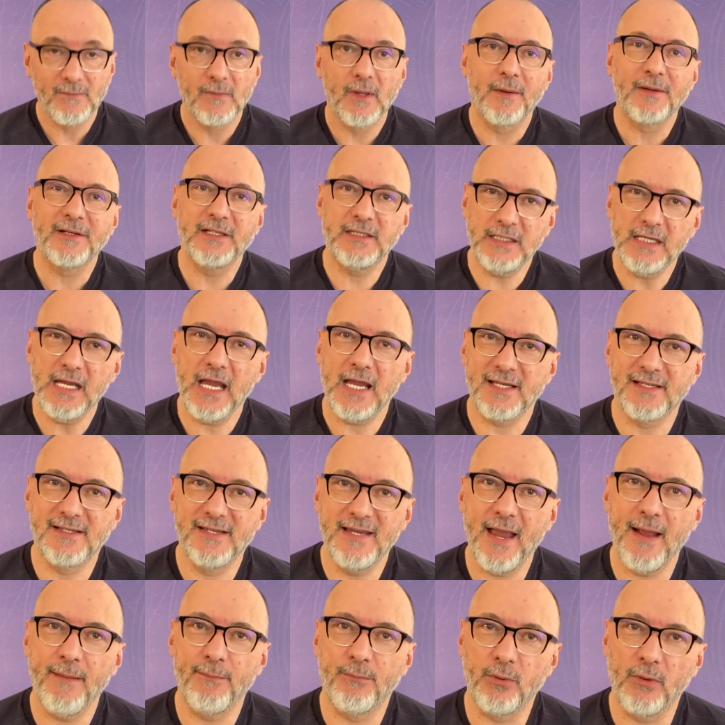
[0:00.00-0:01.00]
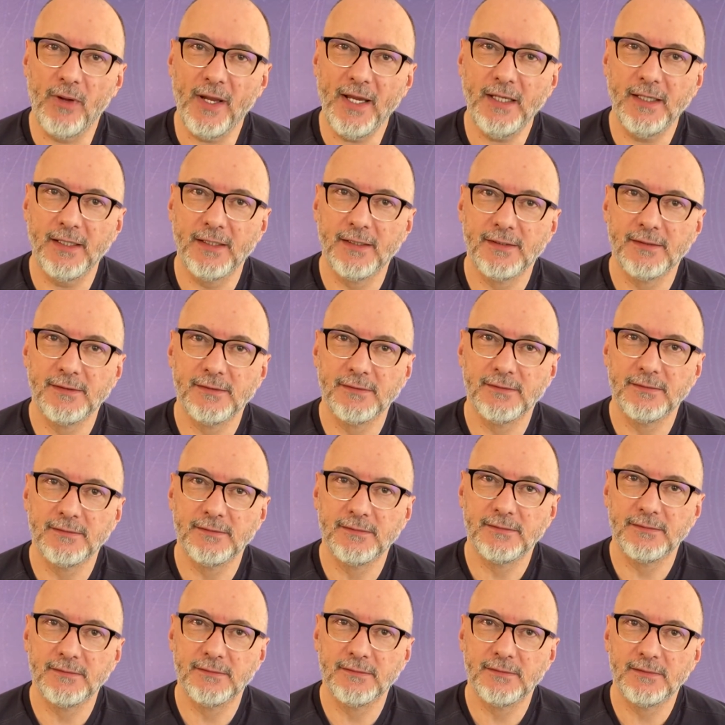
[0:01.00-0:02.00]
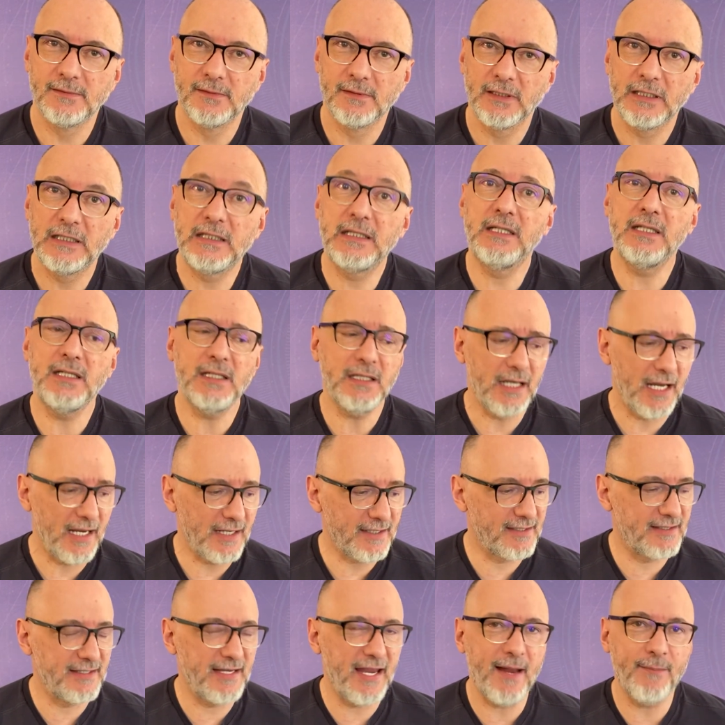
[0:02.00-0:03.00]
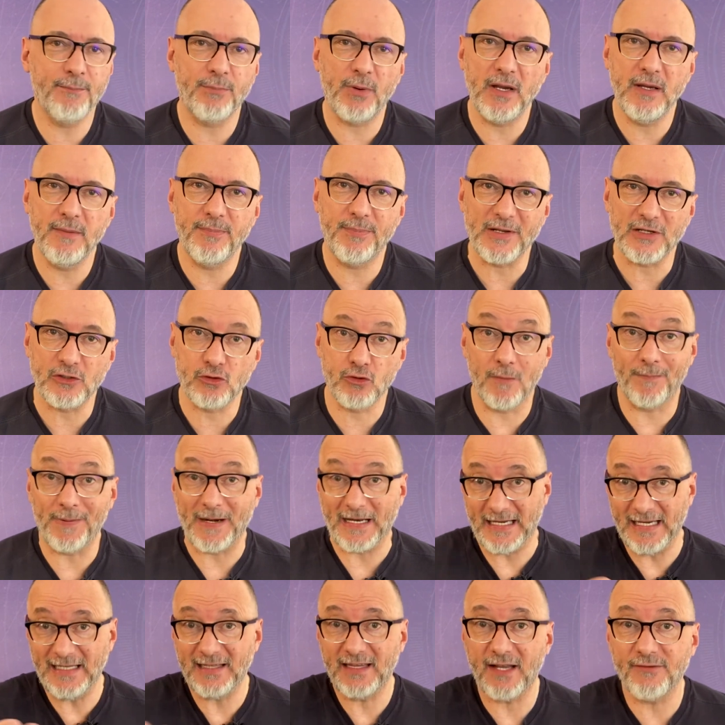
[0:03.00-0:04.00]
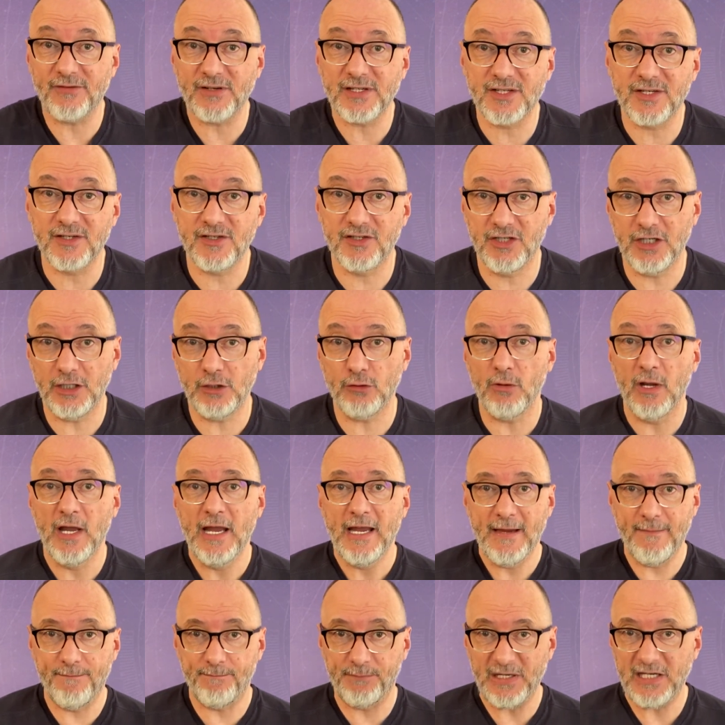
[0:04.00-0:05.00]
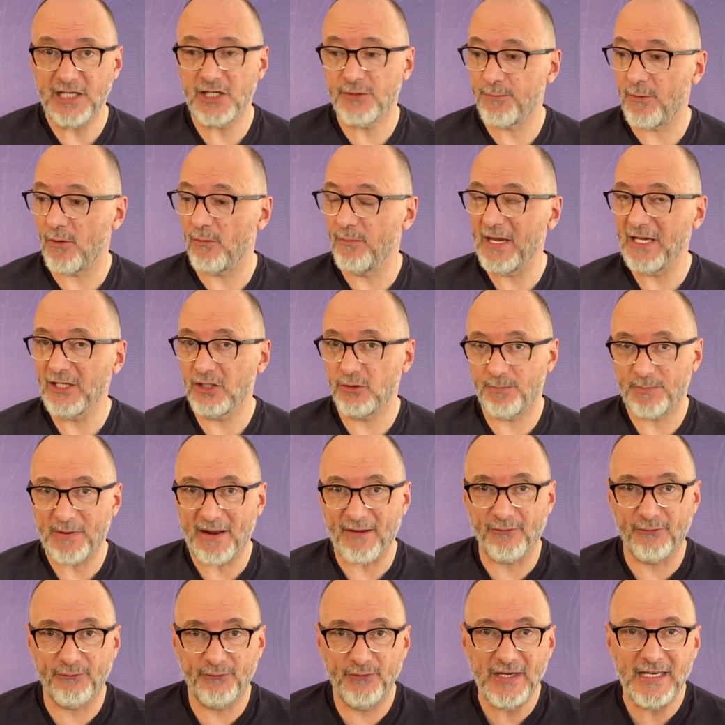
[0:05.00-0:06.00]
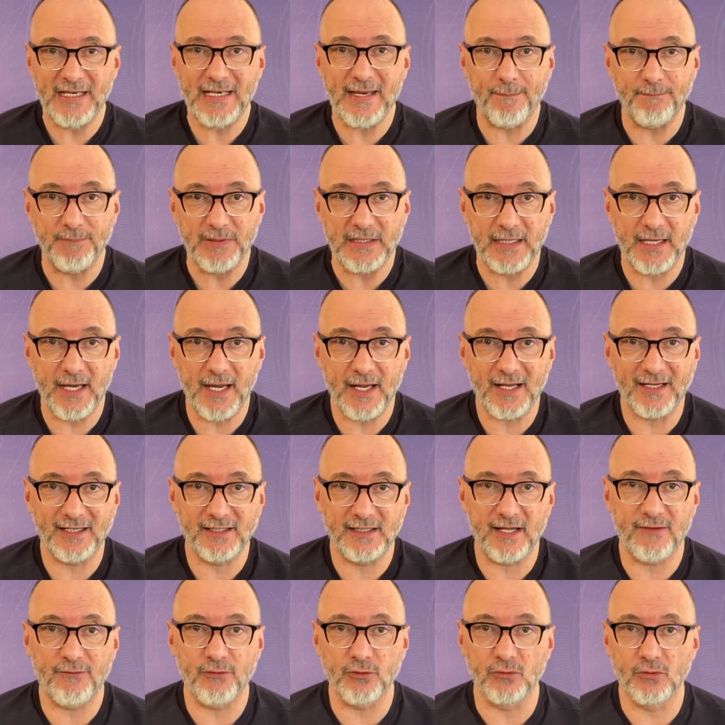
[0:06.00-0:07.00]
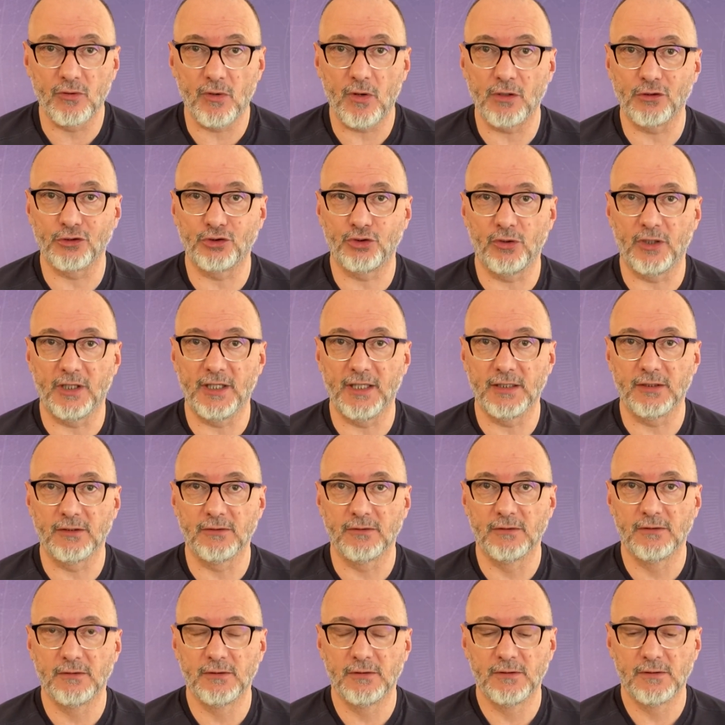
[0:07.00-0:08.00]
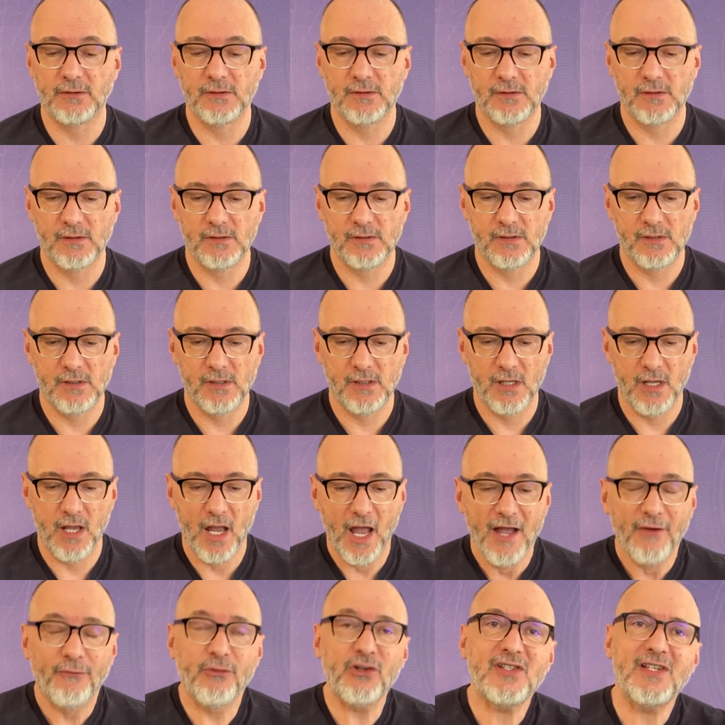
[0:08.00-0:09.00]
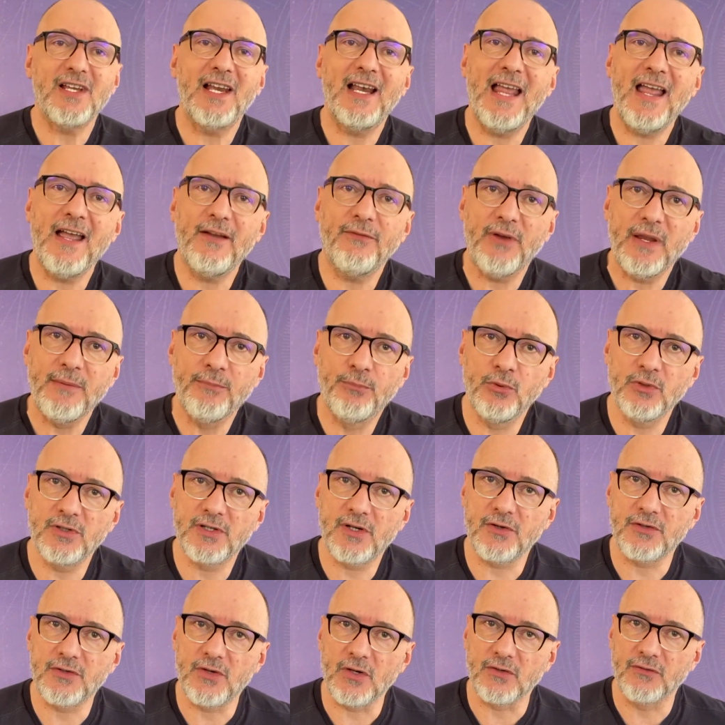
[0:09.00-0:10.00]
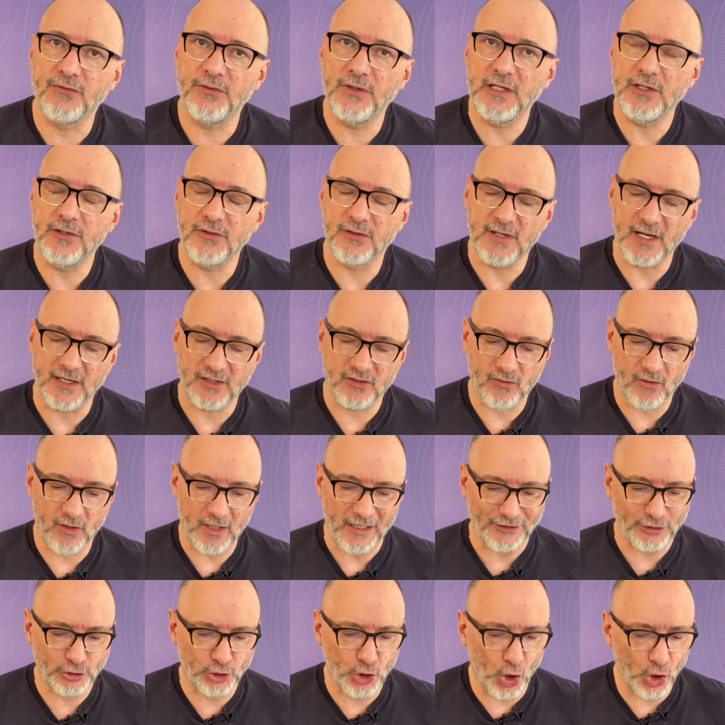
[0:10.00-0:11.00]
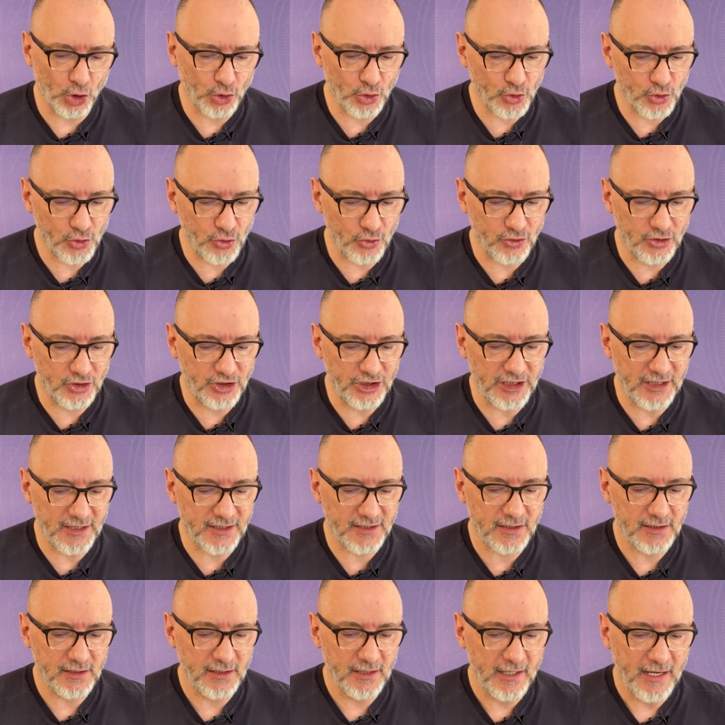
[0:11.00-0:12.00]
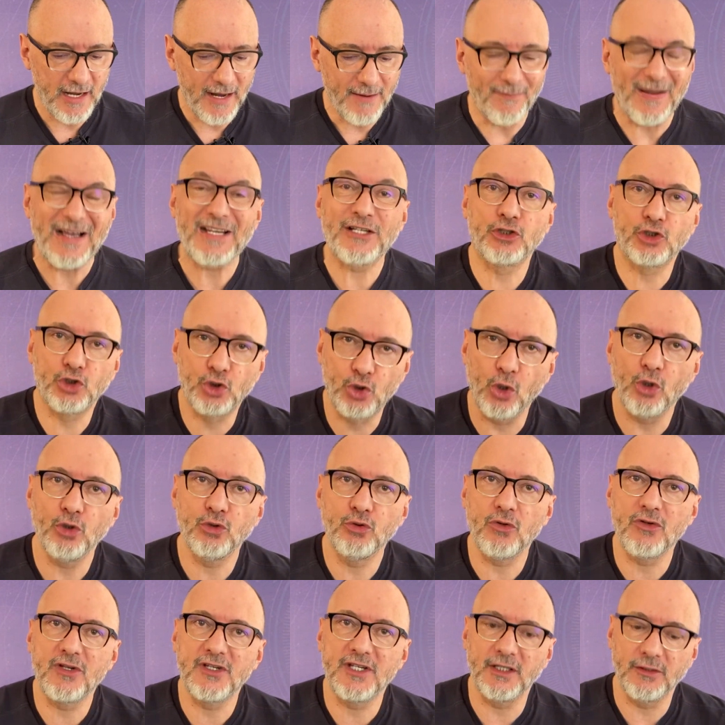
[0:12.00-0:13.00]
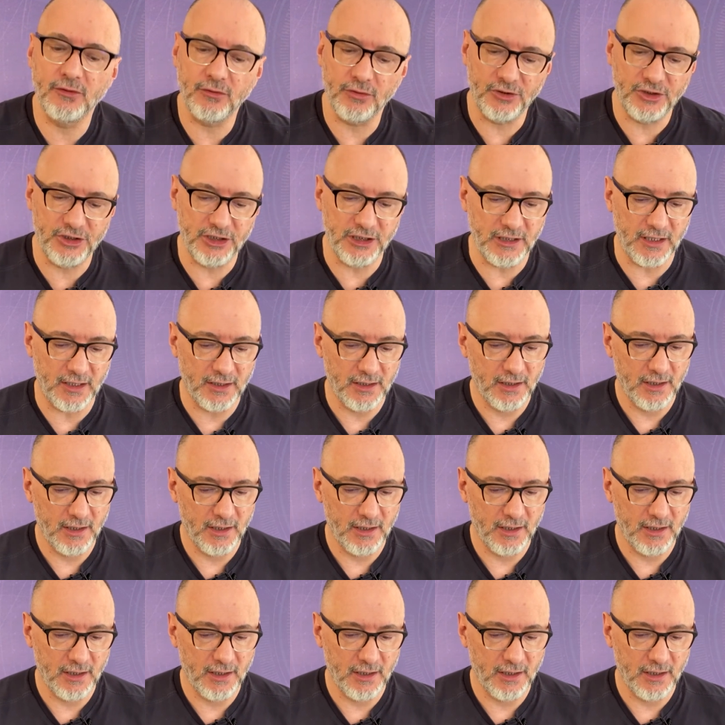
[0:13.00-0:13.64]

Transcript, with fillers: Que exemplo, hein? Que exemplo ele passou para quem estava assistindo e principalmente para a filha pequena que estava no colo chorando. Você leva e busca os seus filhos da escola todos os dias, mas todo santo dia.